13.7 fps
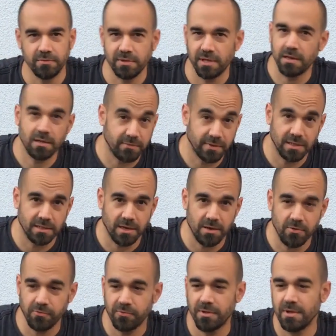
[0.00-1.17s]
auf die anderen Wände
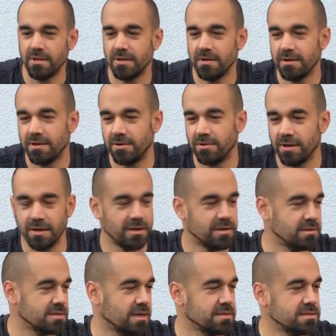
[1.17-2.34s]
drauf äh, und kann
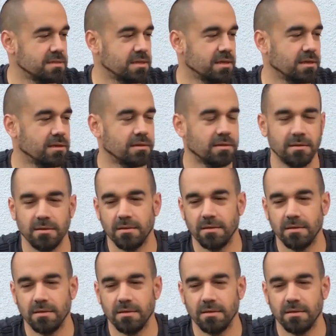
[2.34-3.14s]
dann das ganze Ding